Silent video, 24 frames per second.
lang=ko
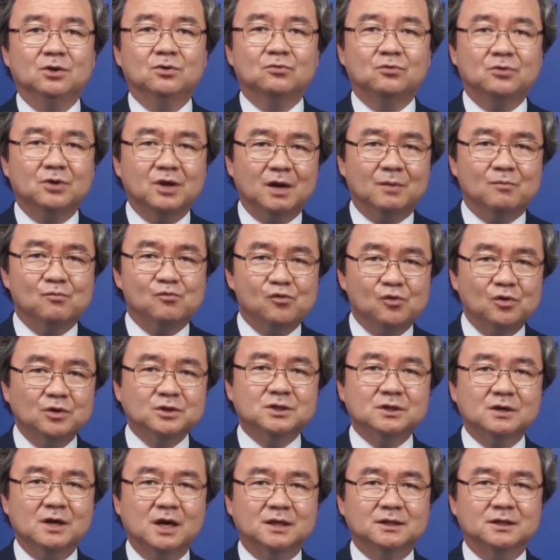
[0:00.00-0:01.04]
우리가
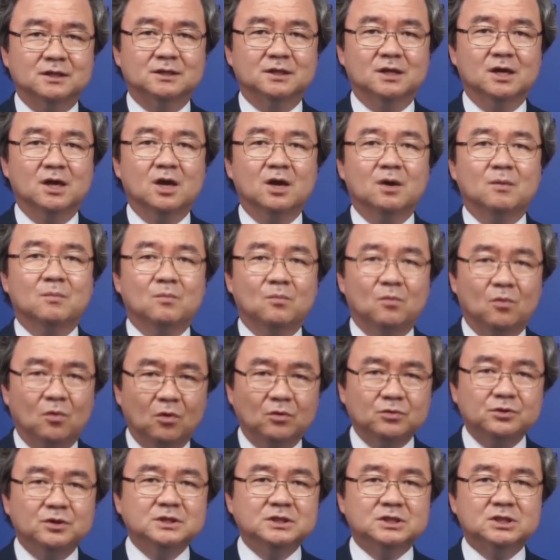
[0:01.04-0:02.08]
무엇을 하든
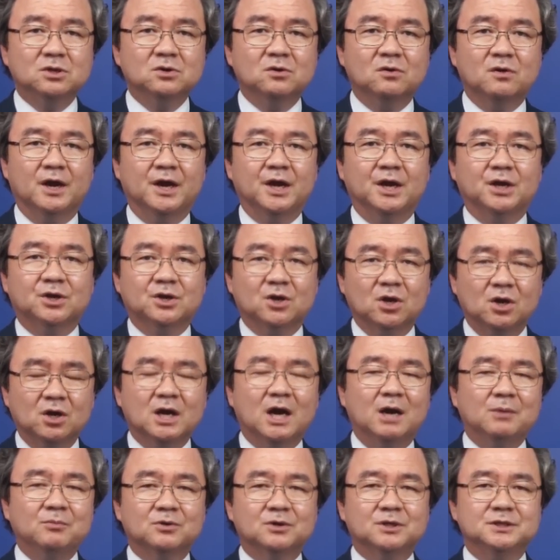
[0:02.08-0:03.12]
모든 성과의
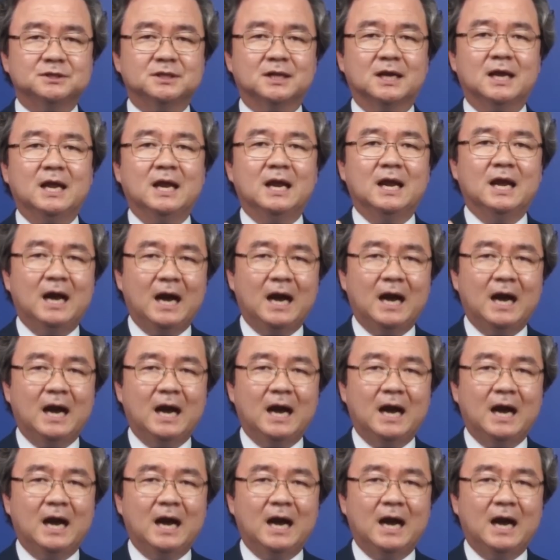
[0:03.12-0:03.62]
결과물은